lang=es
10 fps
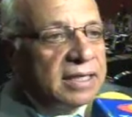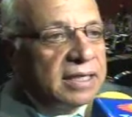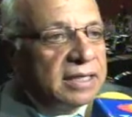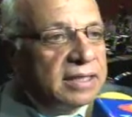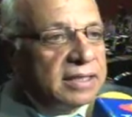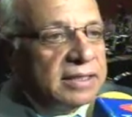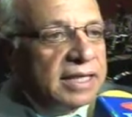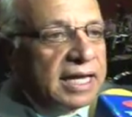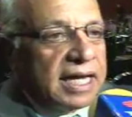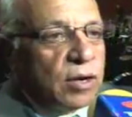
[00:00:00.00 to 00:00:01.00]

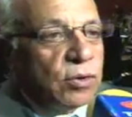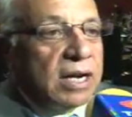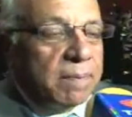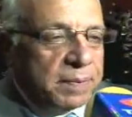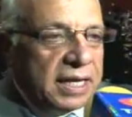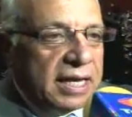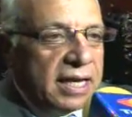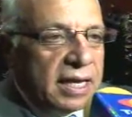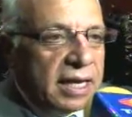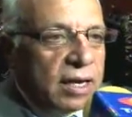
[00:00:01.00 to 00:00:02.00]
de que con el
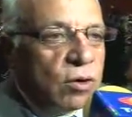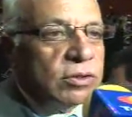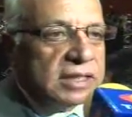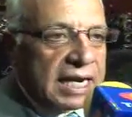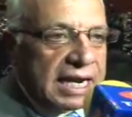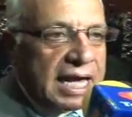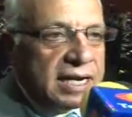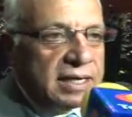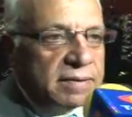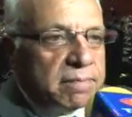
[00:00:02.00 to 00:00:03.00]
PRI
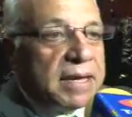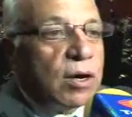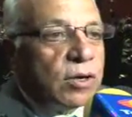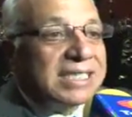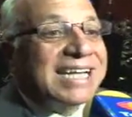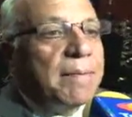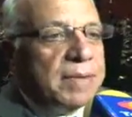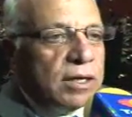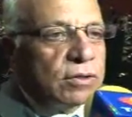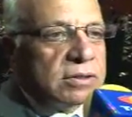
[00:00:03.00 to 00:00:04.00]
encontrarán mejores
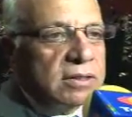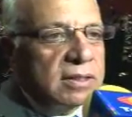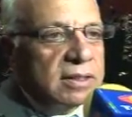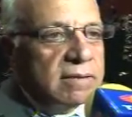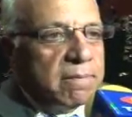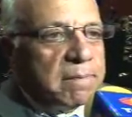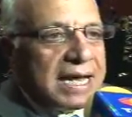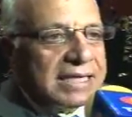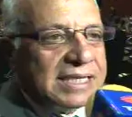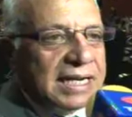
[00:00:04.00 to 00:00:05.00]
caminos
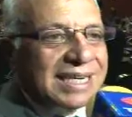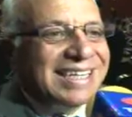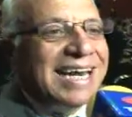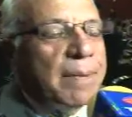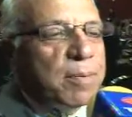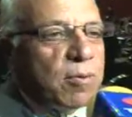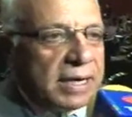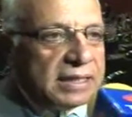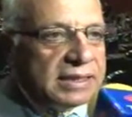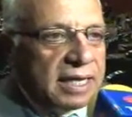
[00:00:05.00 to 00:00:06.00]
para salir de la
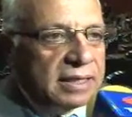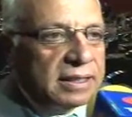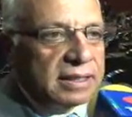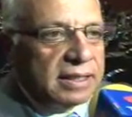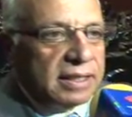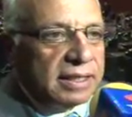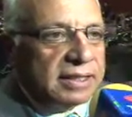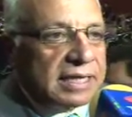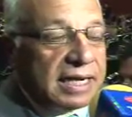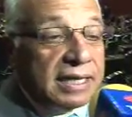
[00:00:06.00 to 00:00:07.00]
pobreza,
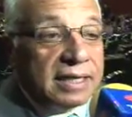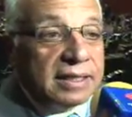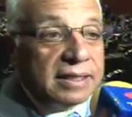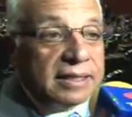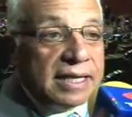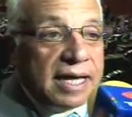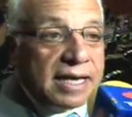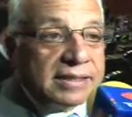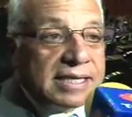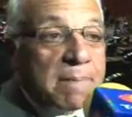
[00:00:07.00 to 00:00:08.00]
y salir
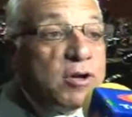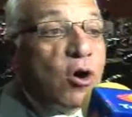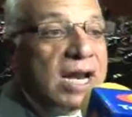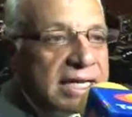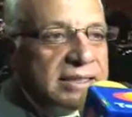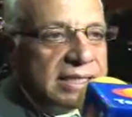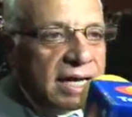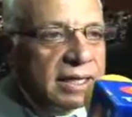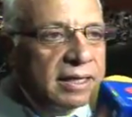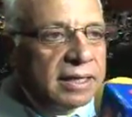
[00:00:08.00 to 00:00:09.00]
de esta
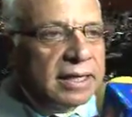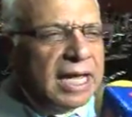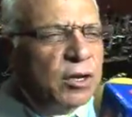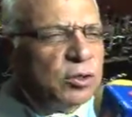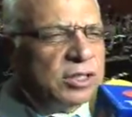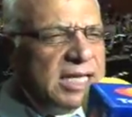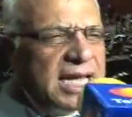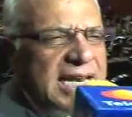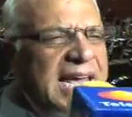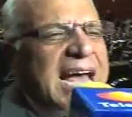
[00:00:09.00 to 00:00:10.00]
violencia que nos
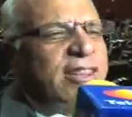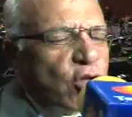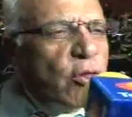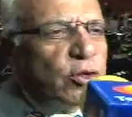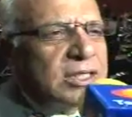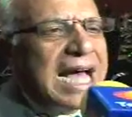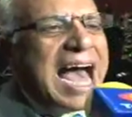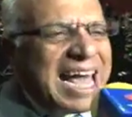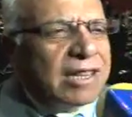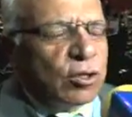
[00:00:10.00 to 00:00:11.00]
tiene a todos
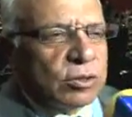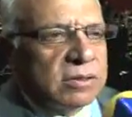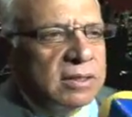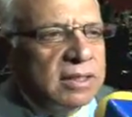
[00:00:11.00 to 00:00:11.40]
hartos,